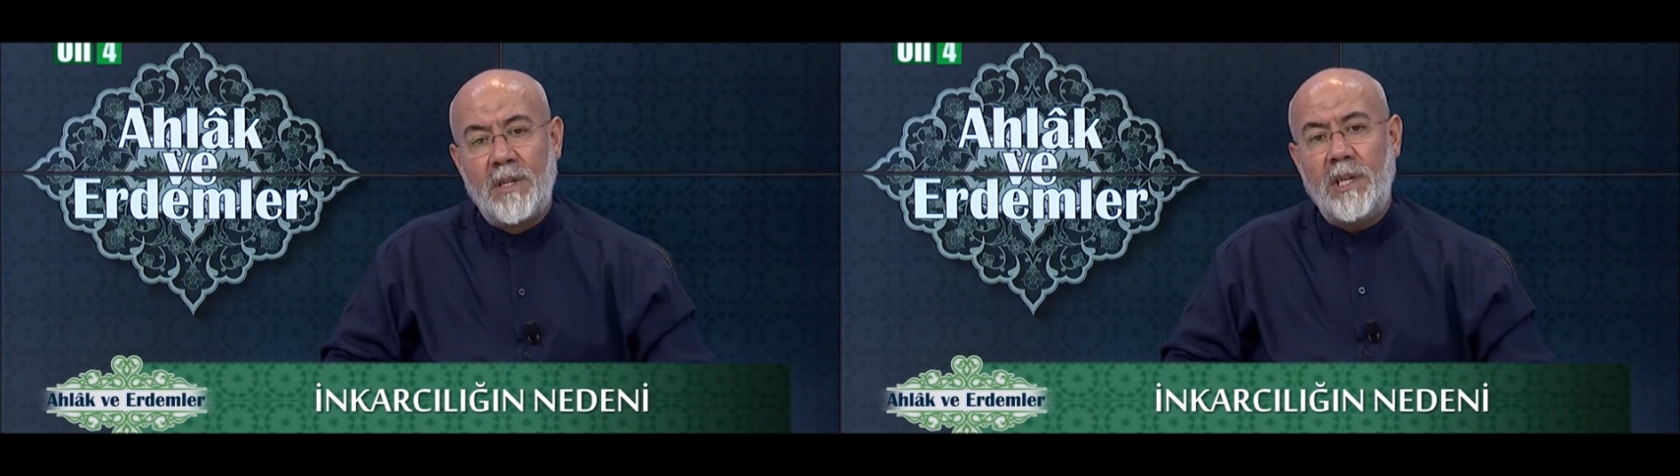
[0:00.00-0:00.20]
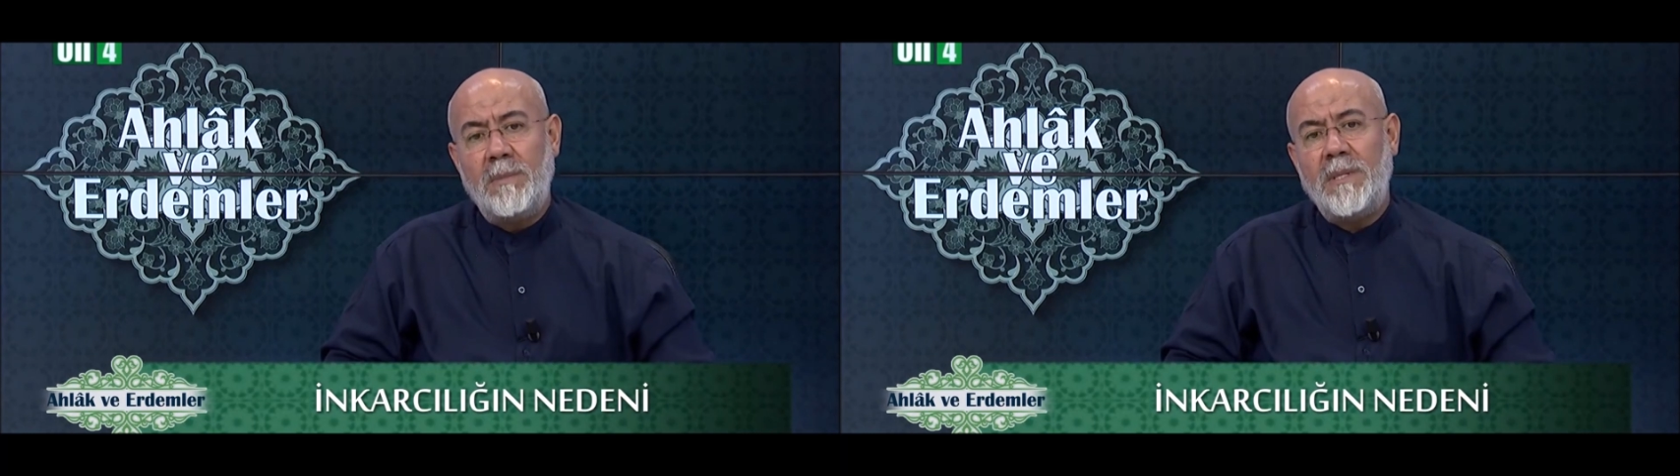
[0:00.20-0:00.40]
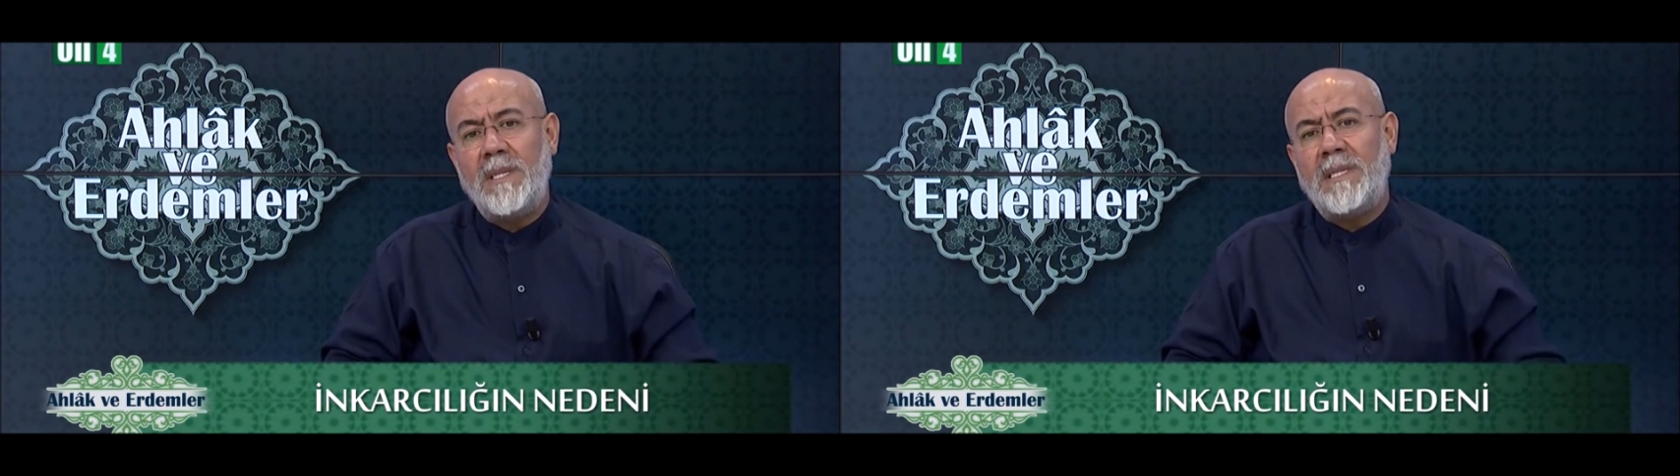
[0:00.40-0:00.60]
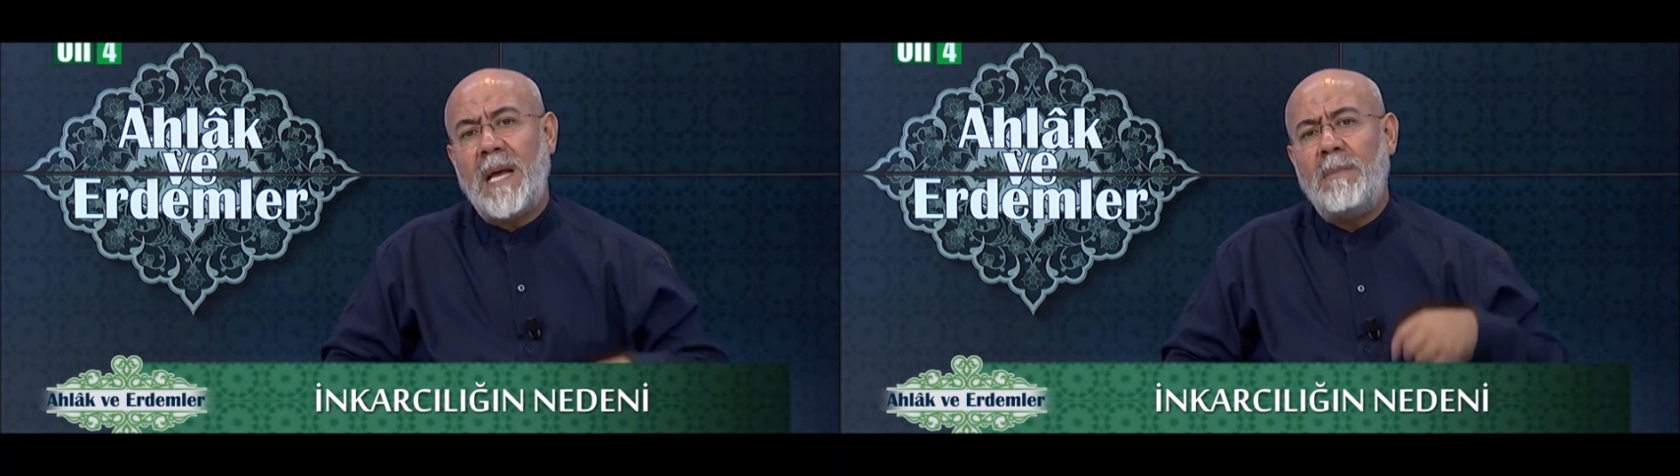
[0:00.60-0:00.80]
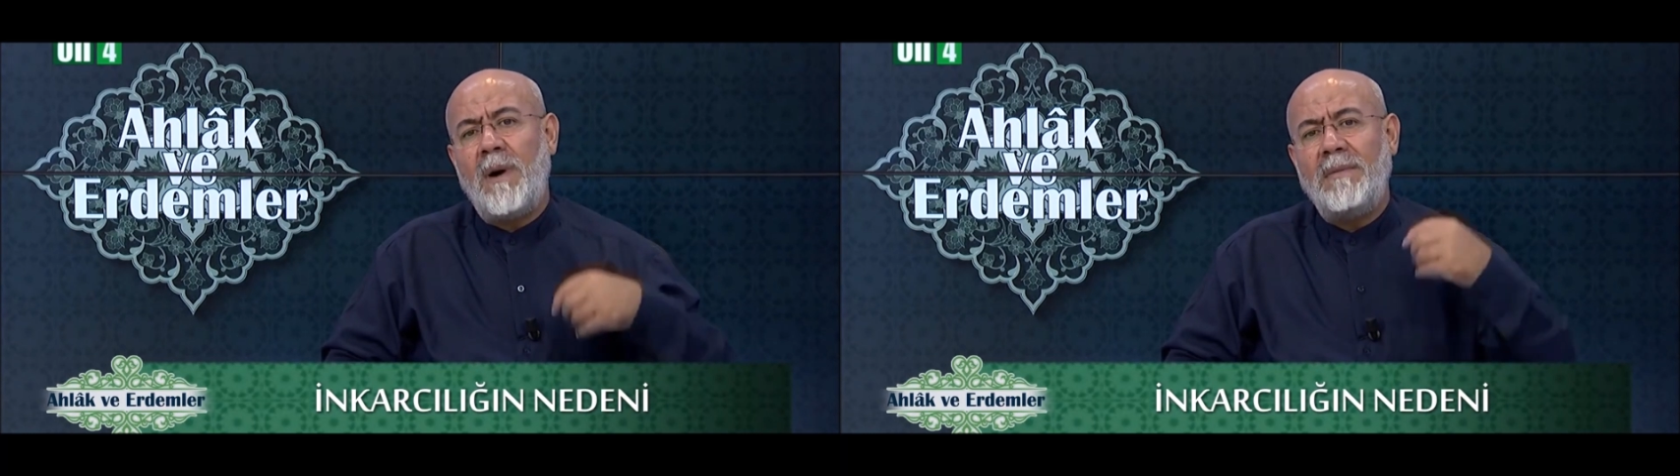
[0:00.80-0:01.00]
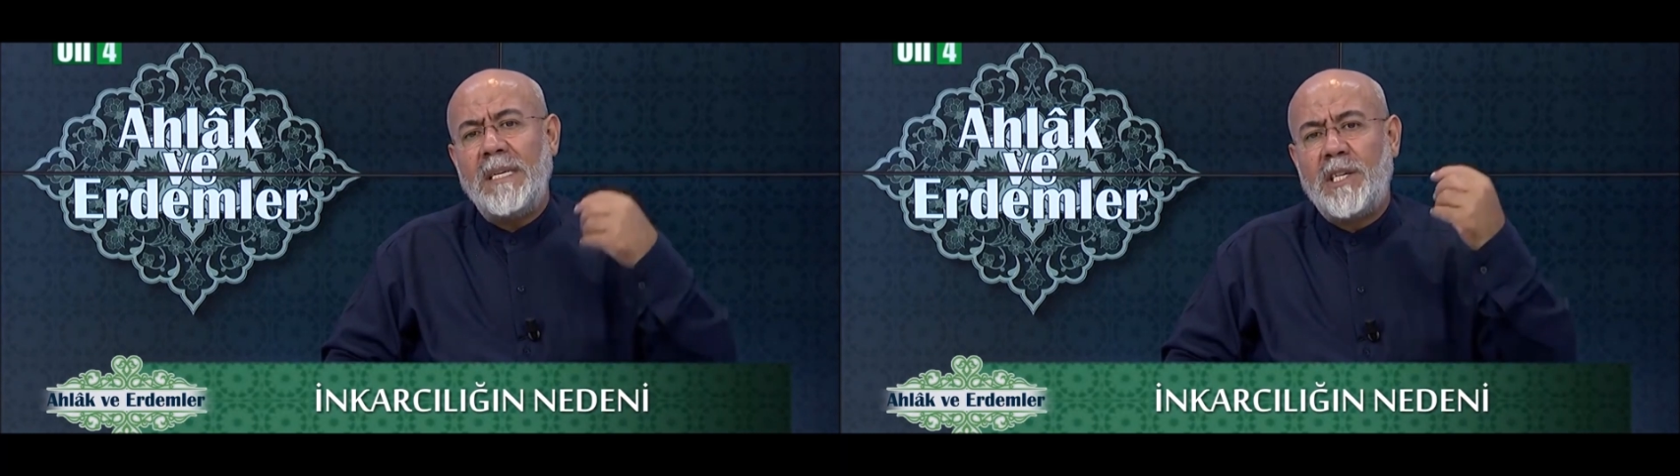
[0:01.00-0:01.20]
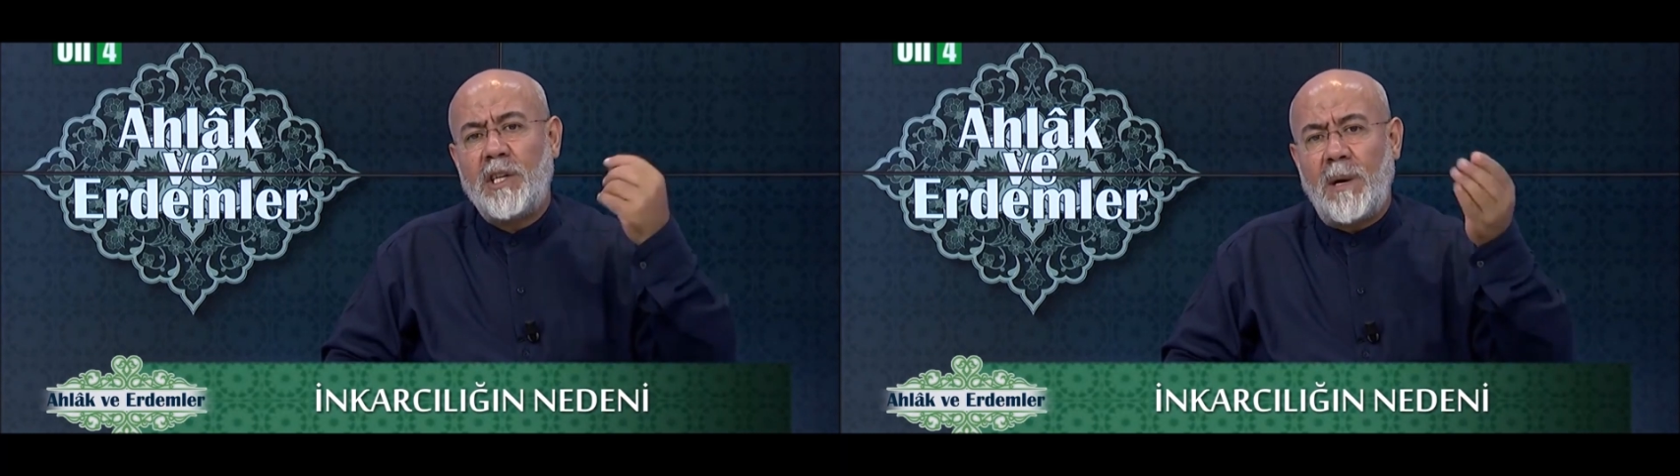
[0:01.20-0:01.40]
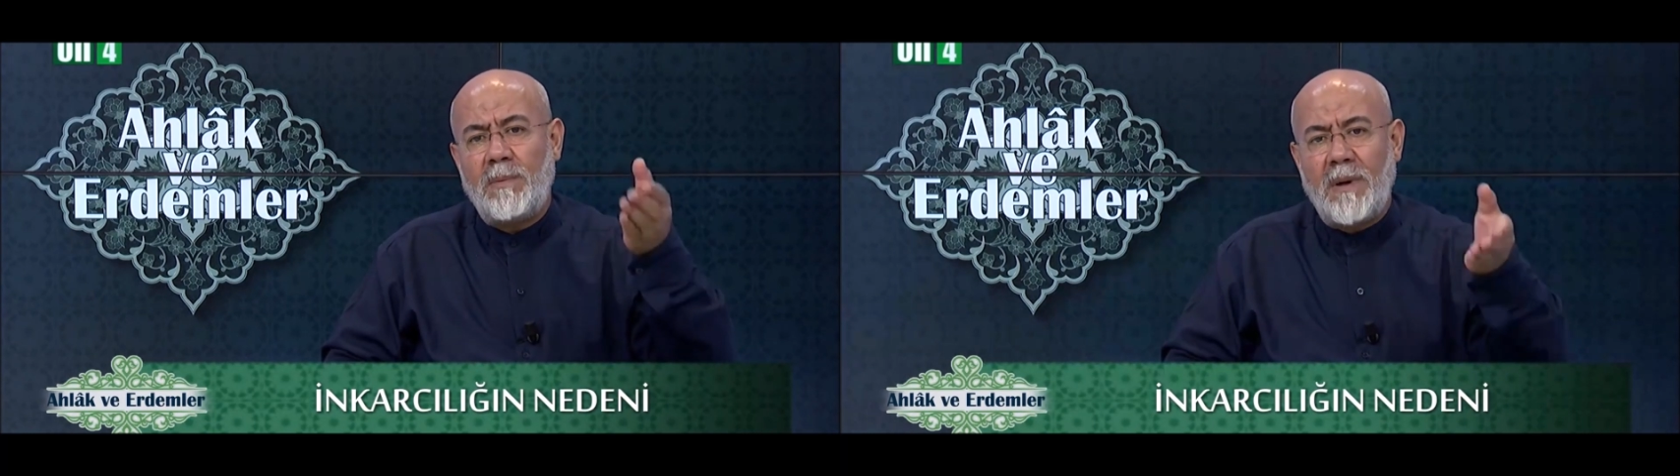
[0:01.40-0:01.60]
Kimisi semavi
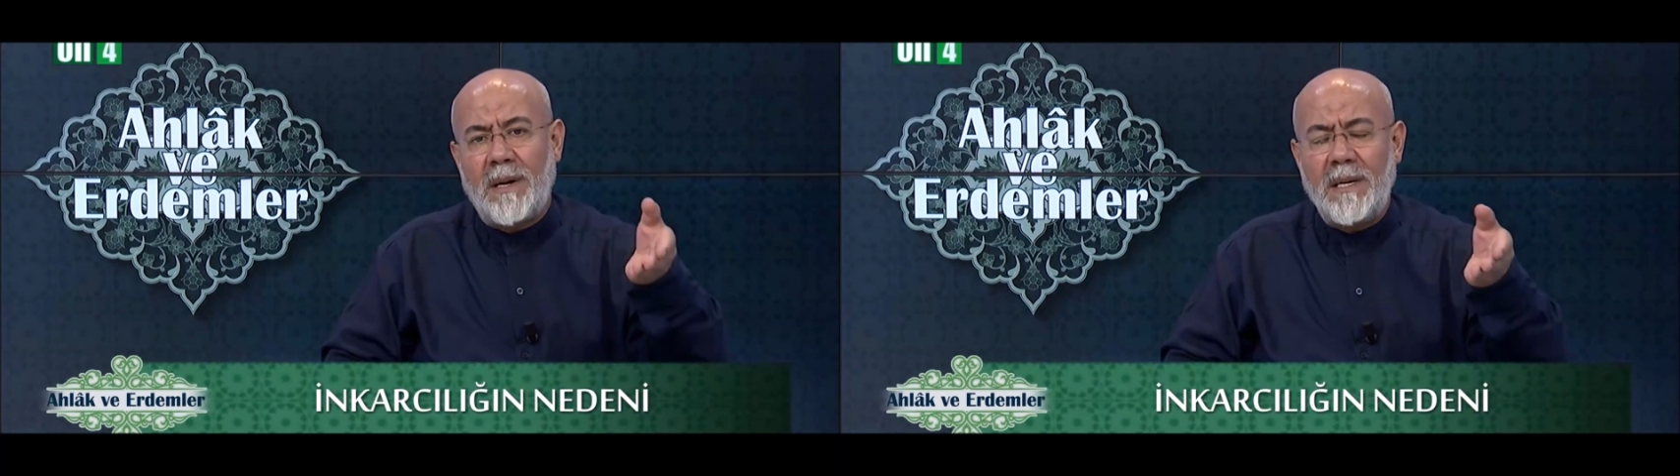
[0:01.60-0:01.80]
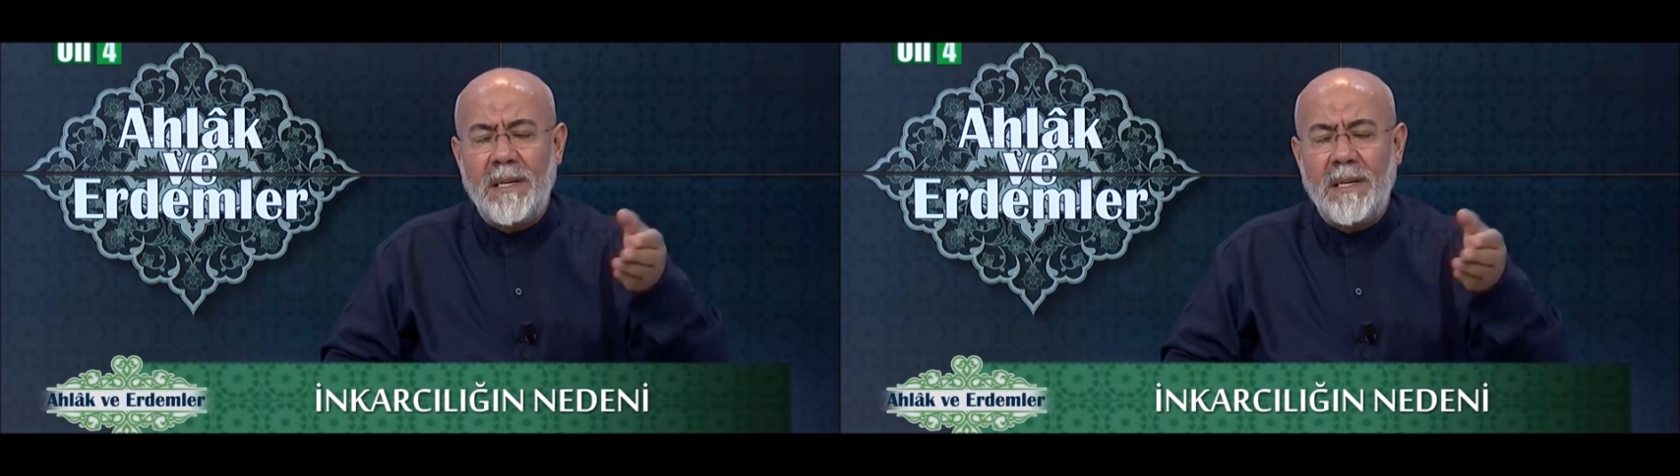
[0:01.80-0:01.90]
kitapları